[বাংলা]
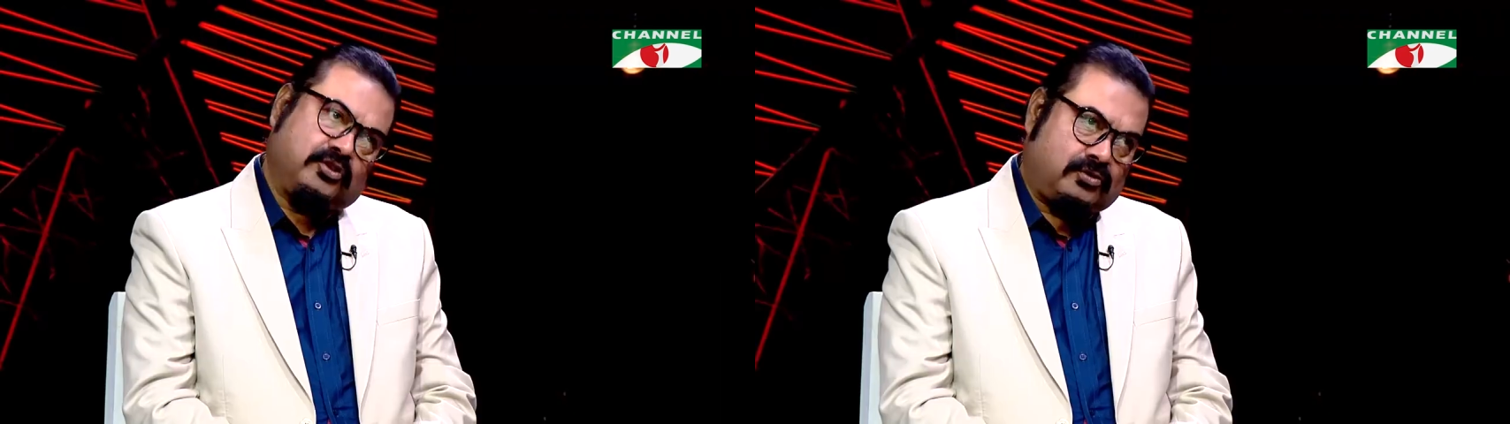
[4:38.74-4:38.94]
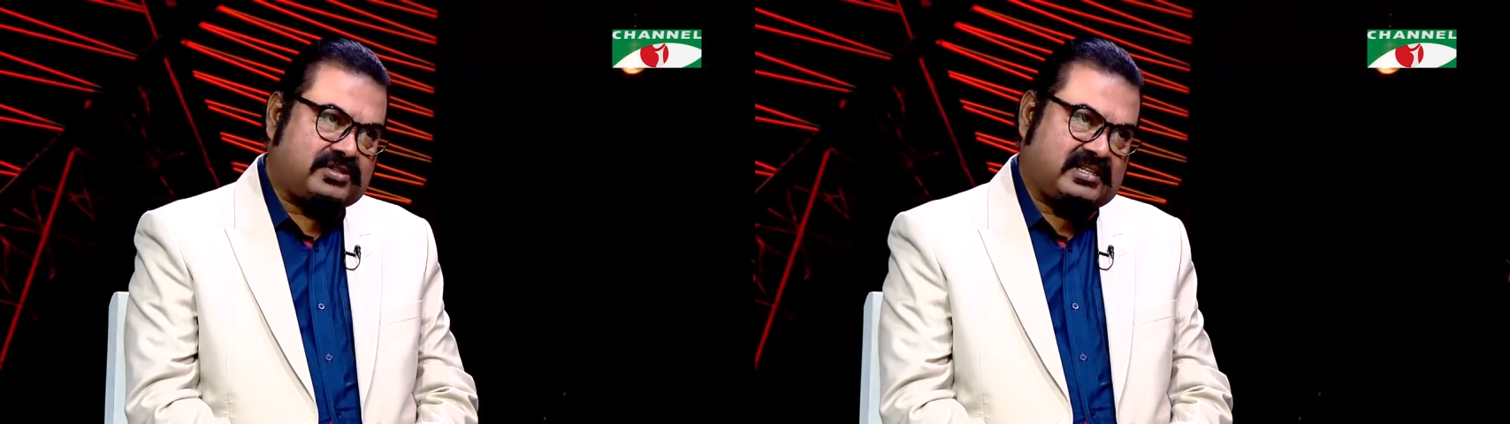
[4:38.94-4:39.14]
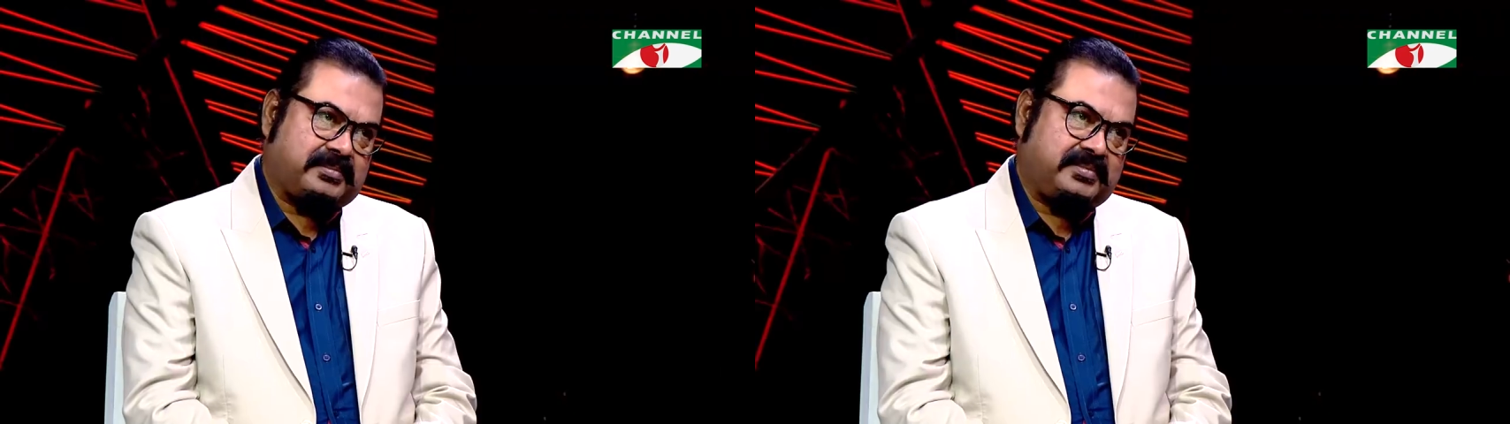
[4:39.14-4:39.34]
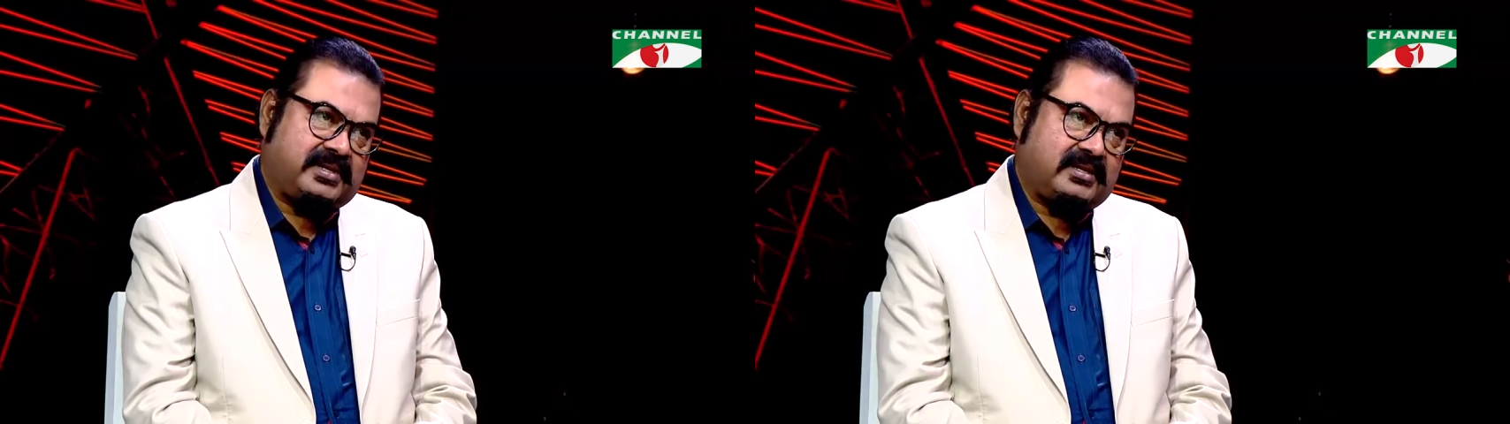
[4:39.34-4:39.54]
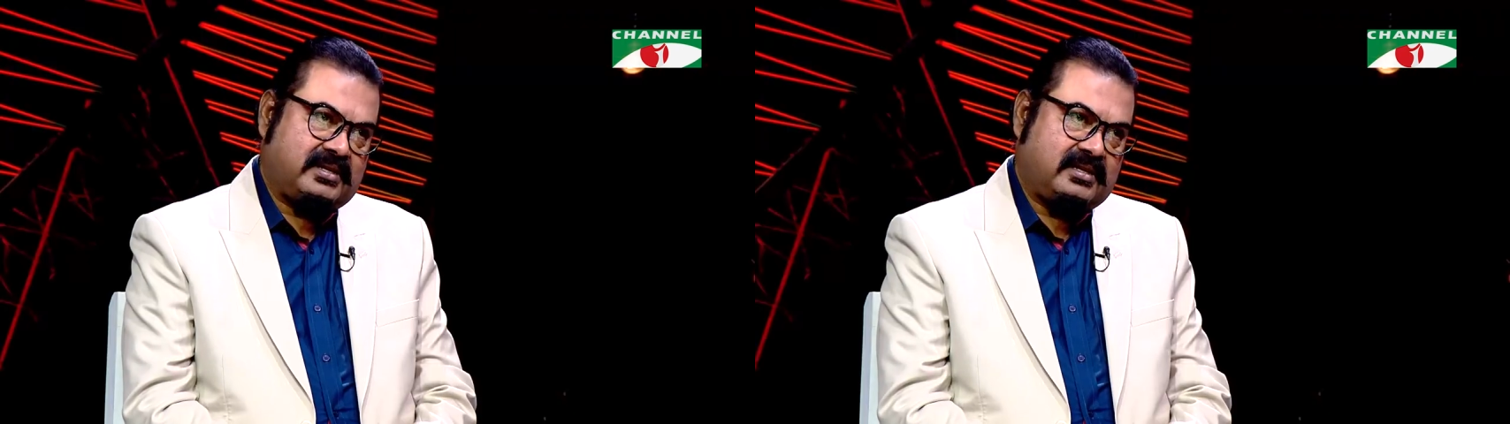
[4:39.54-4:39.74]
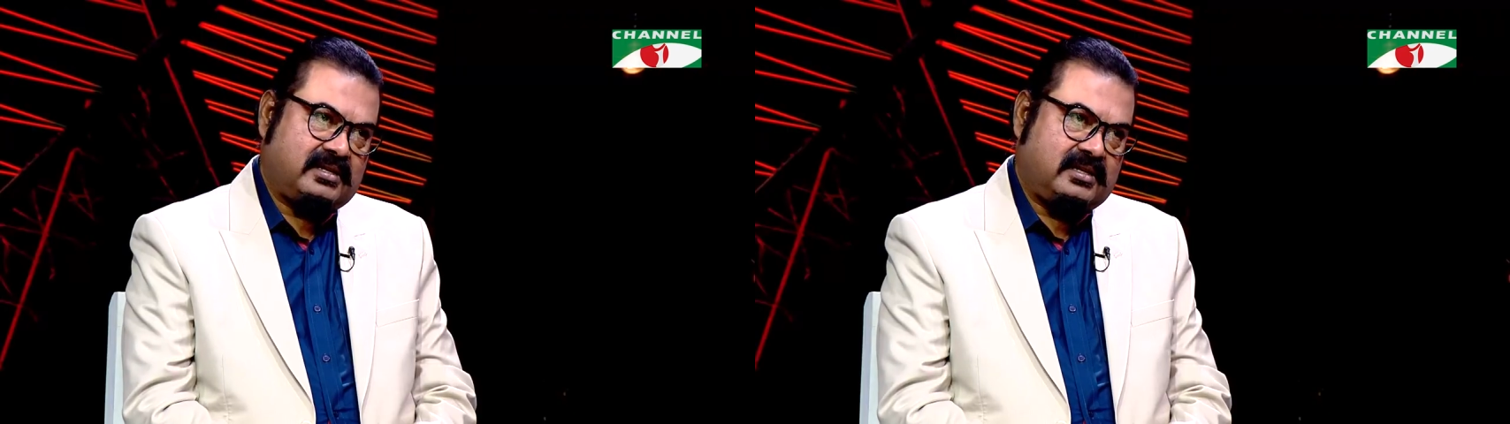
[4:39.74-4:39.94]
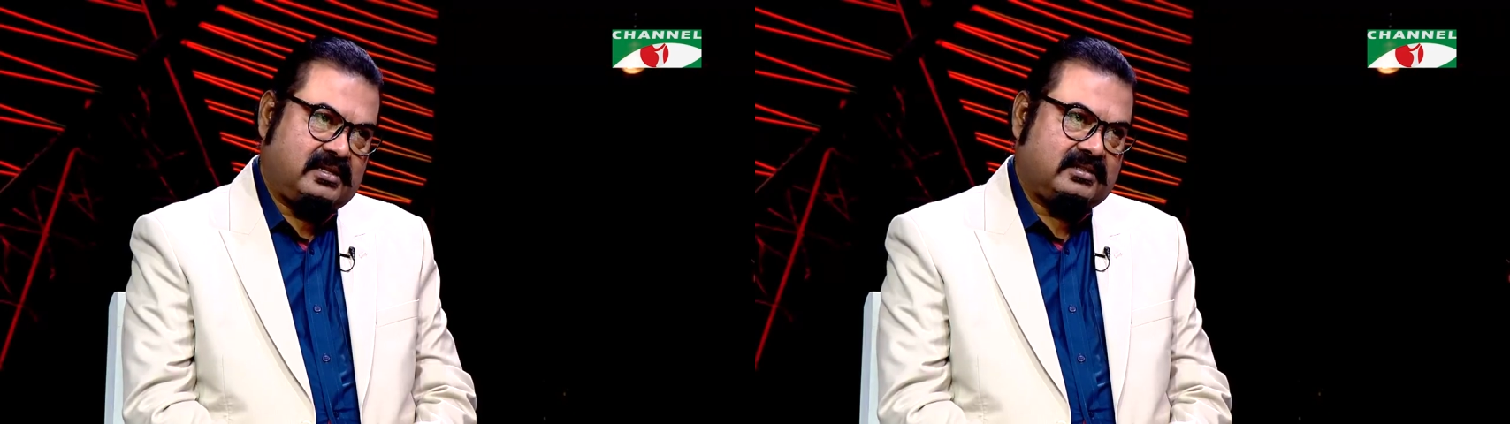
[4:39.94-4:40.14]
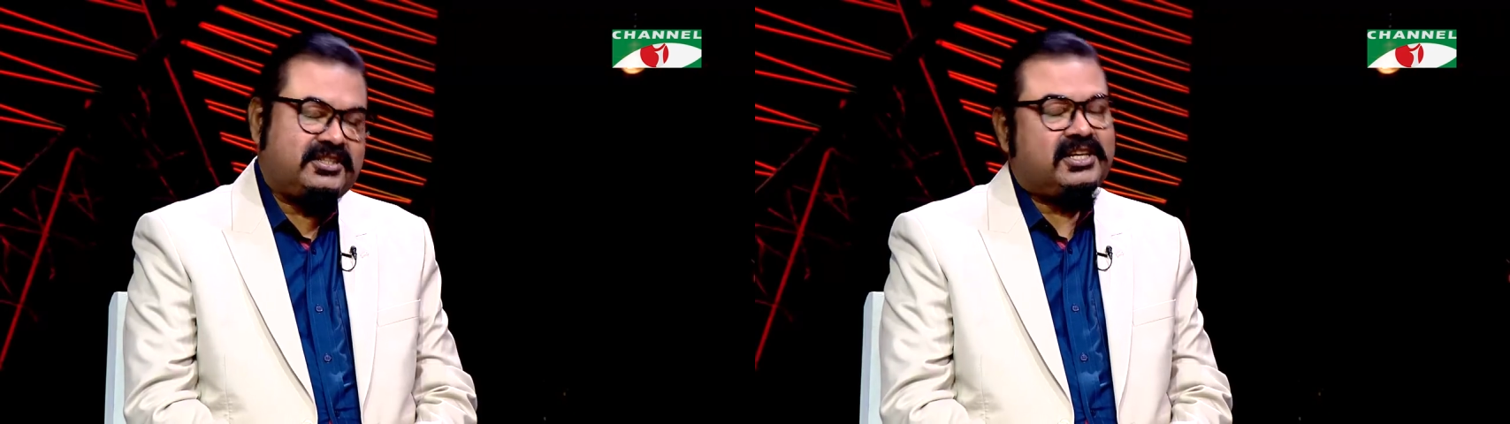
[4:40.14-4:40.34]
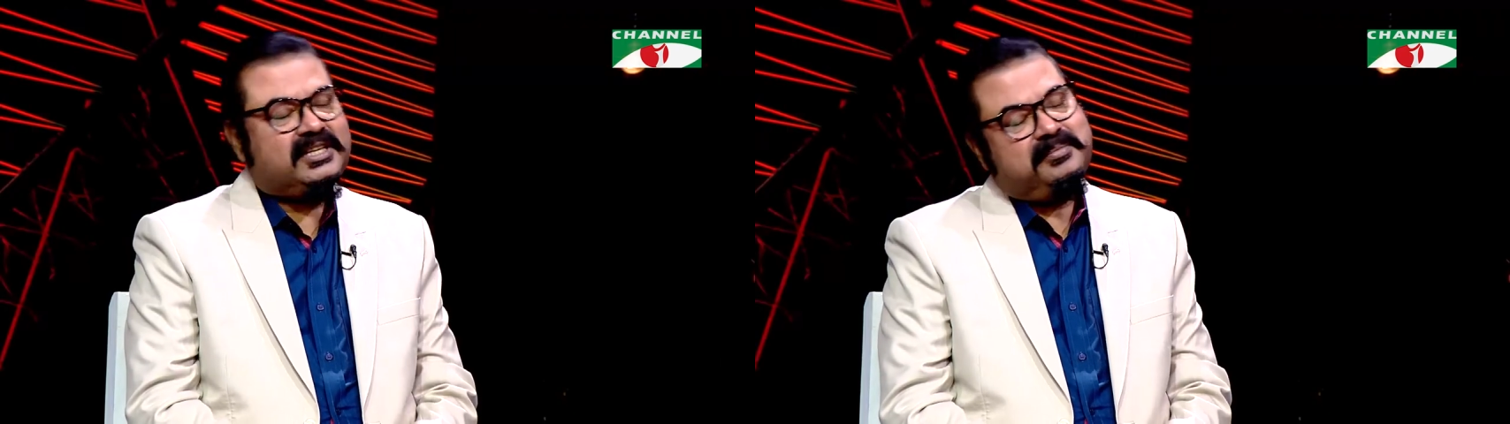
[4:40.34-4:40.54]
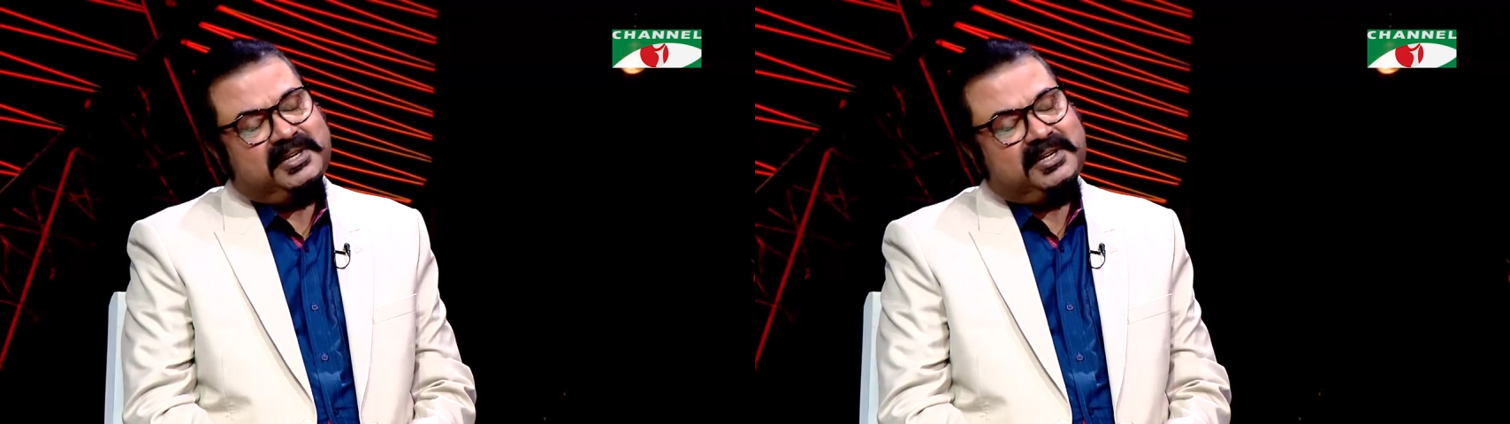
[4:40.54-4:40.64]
তো করেছেন আপনি হ্যাঁ সেটা